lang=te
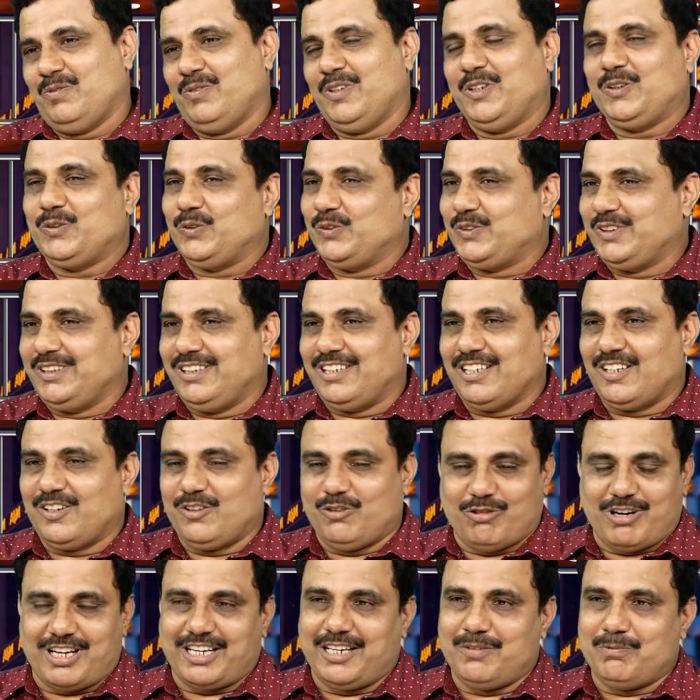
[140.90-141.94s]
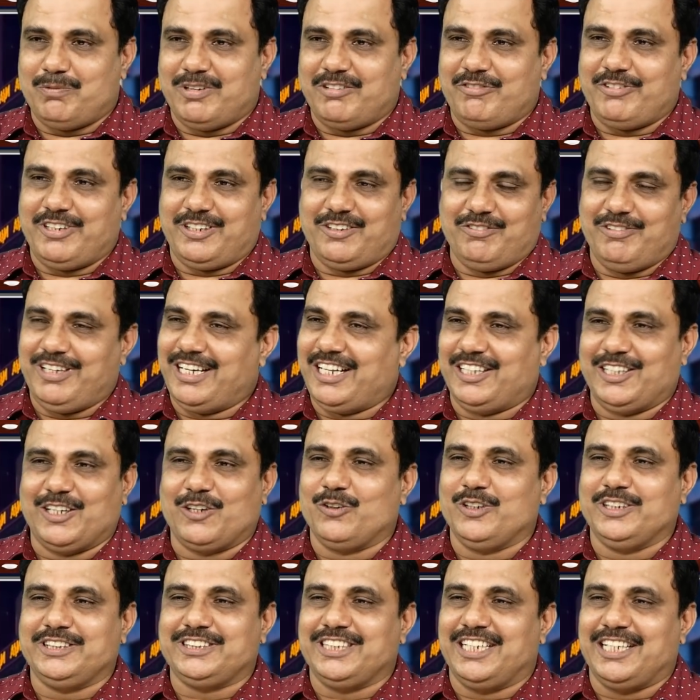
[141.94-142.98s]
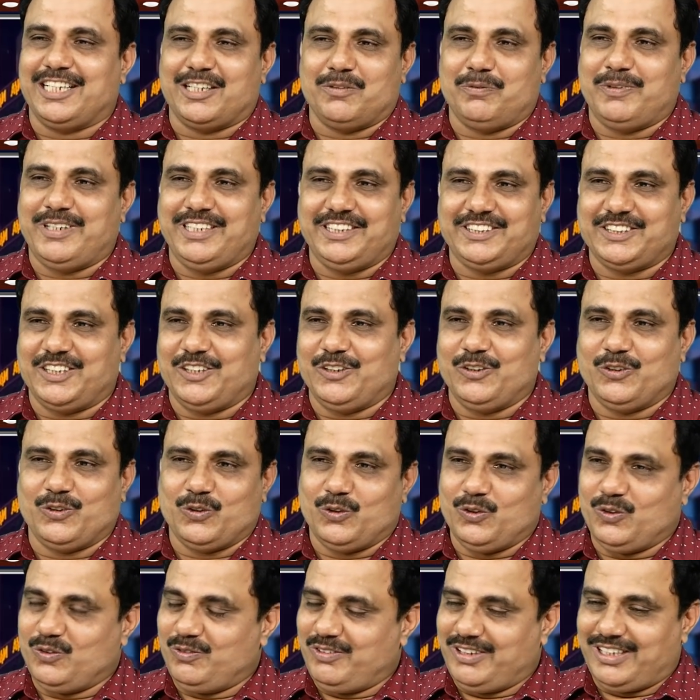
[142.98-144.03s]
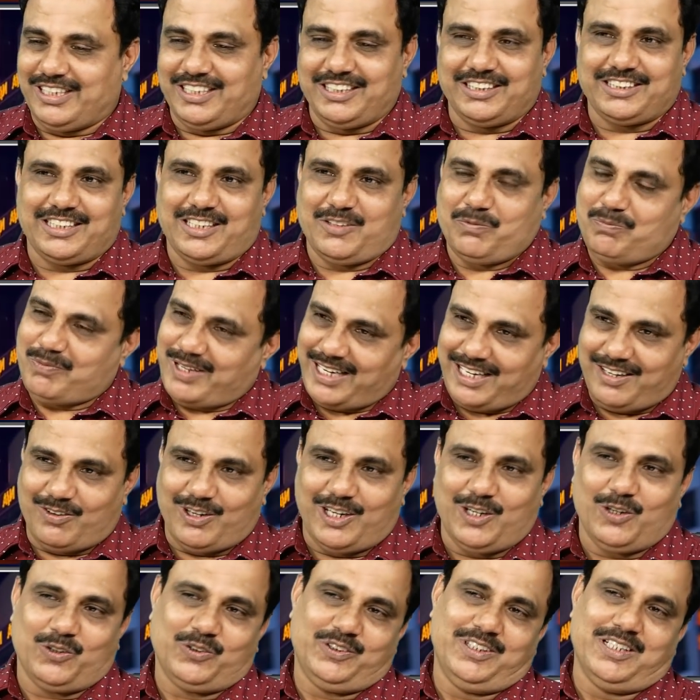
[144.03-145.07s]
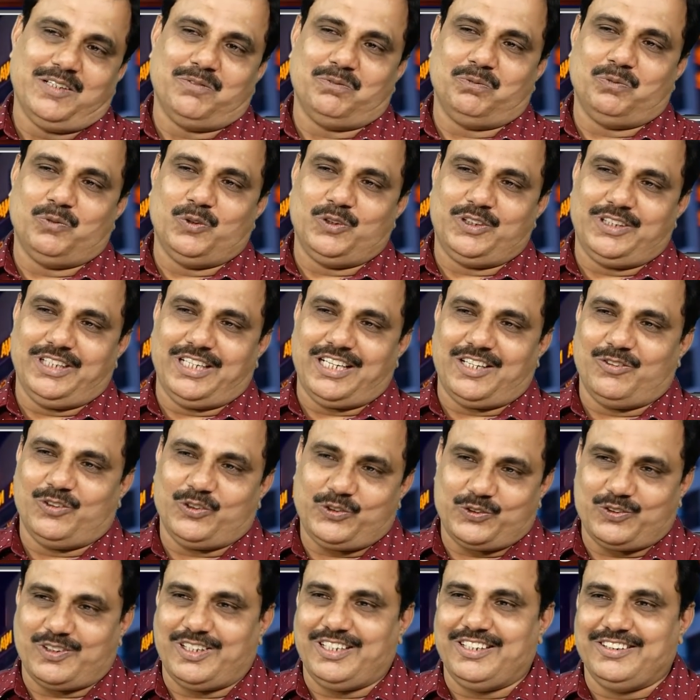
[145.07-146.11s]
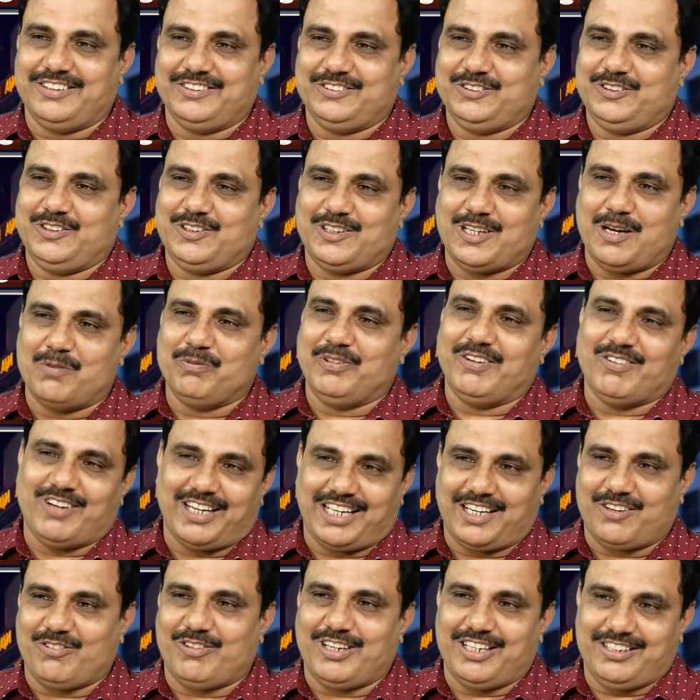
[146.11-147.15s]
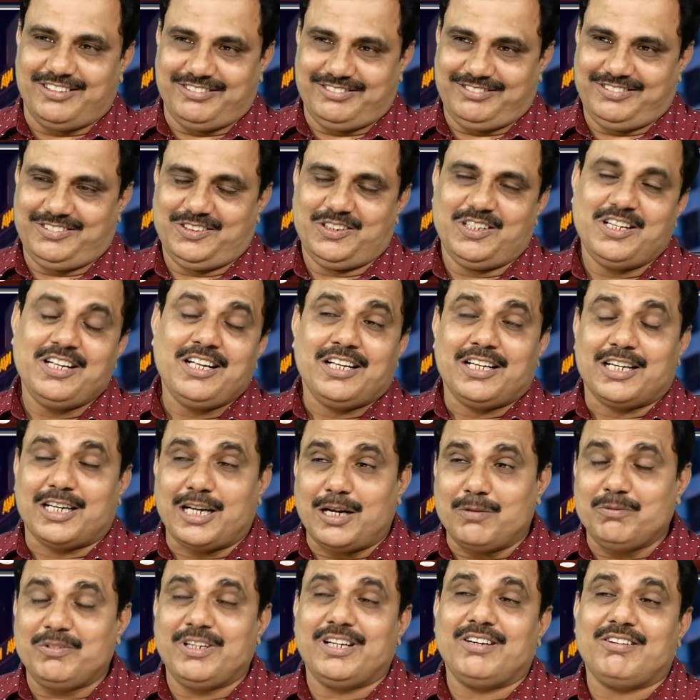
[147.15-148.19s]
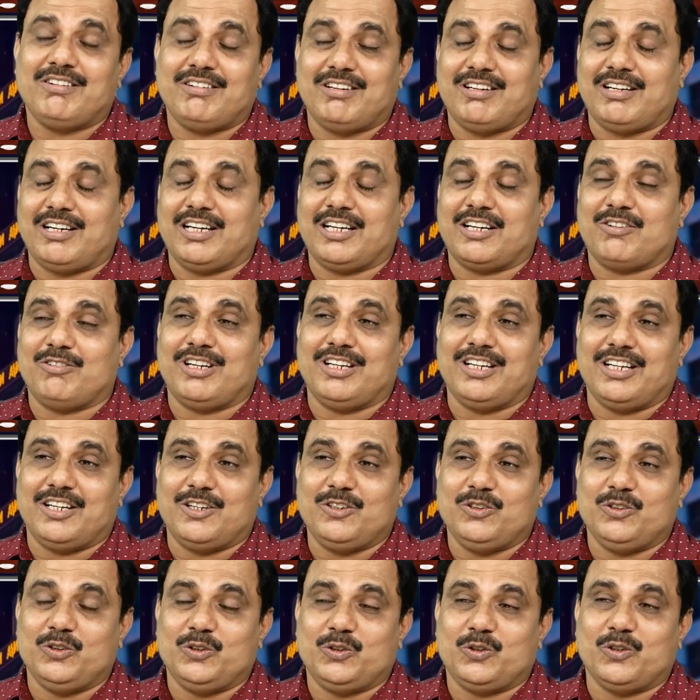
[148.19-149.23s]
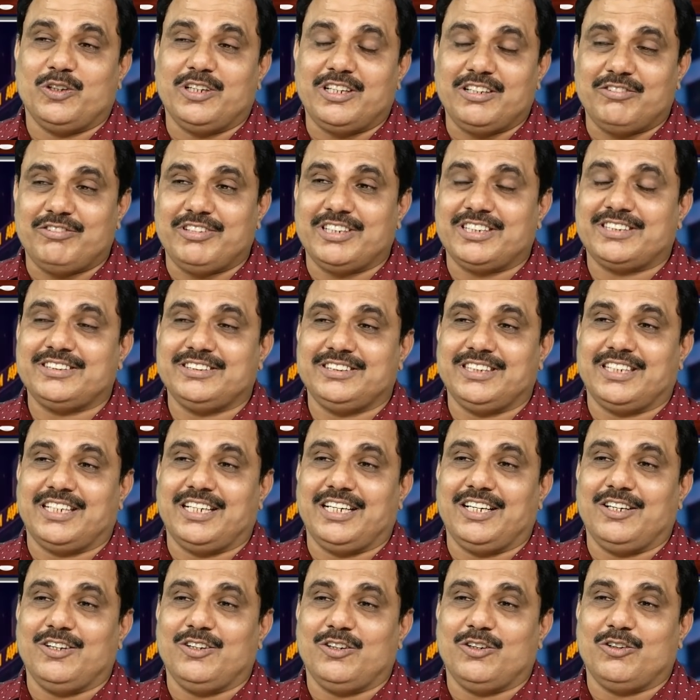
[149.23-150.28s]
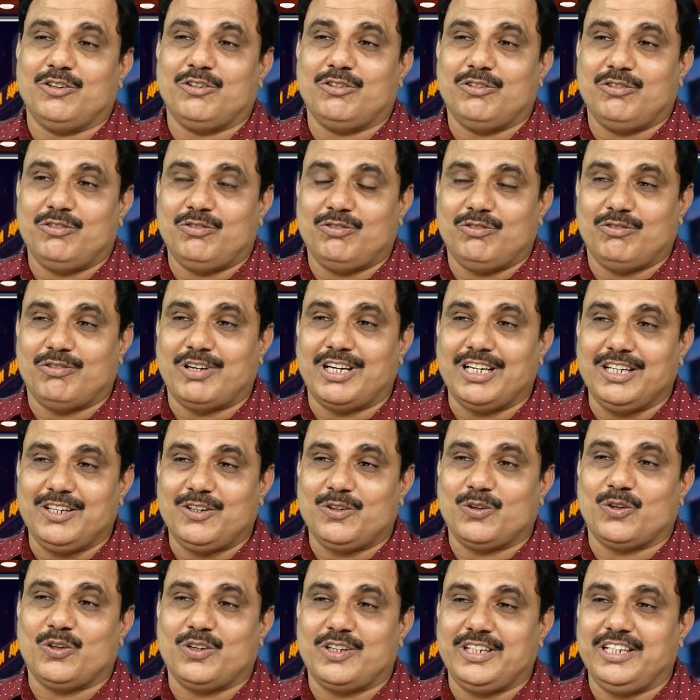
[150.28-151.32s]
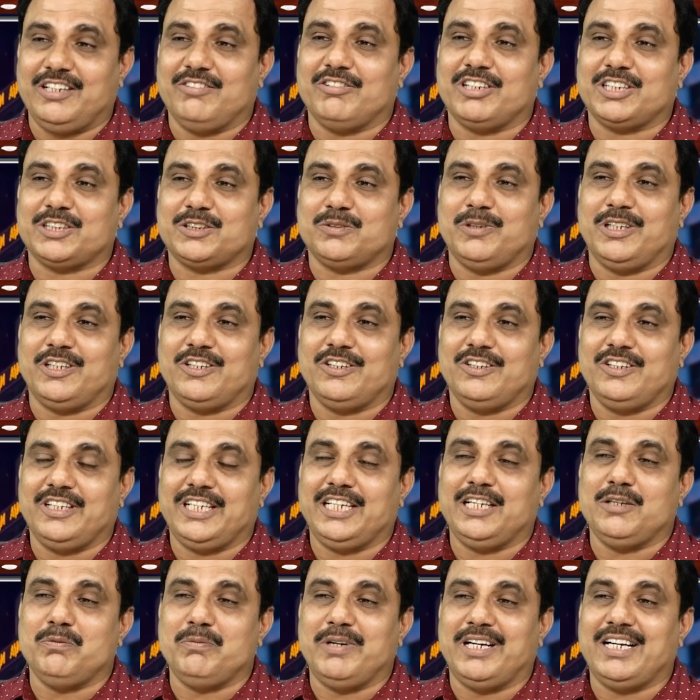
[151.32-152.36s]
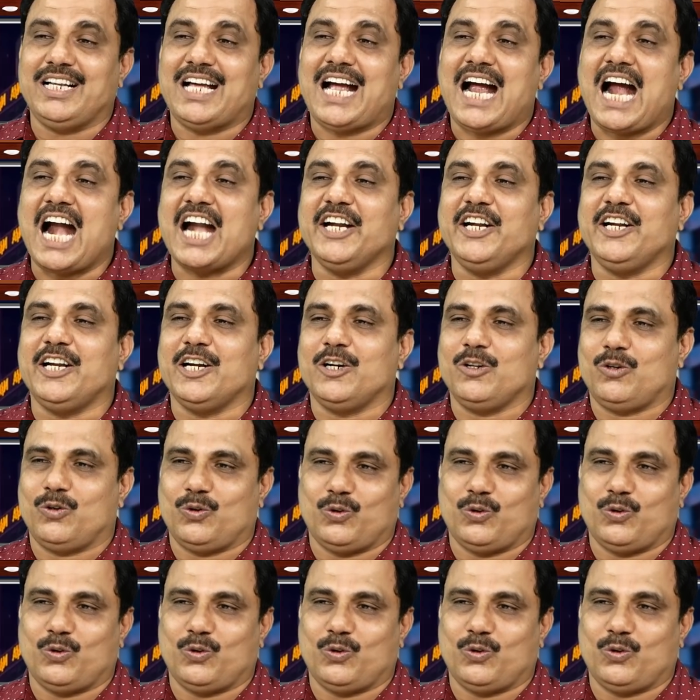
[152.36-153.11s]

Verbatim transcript: మీరు చూసింటారు వారెన్ బఫెట్ వీళ్ళందరి గురించి నేను రిపిటేషన్ ఎందుకు వీళ్ళంతా మన వాళ్ళు వద్దాం మోతిలాల్ ఓస్వాల్ రామ్దేవ్ అగర్వాల్ రామ్దేవ్ అగర్వాల్ గారు ట్వంటీ ఇయర్స్ జర్నీలో వన్ క్రోర్ ఇన్వెస్ట్మెంట్ను హీ మేడ్ హండ్రెడ్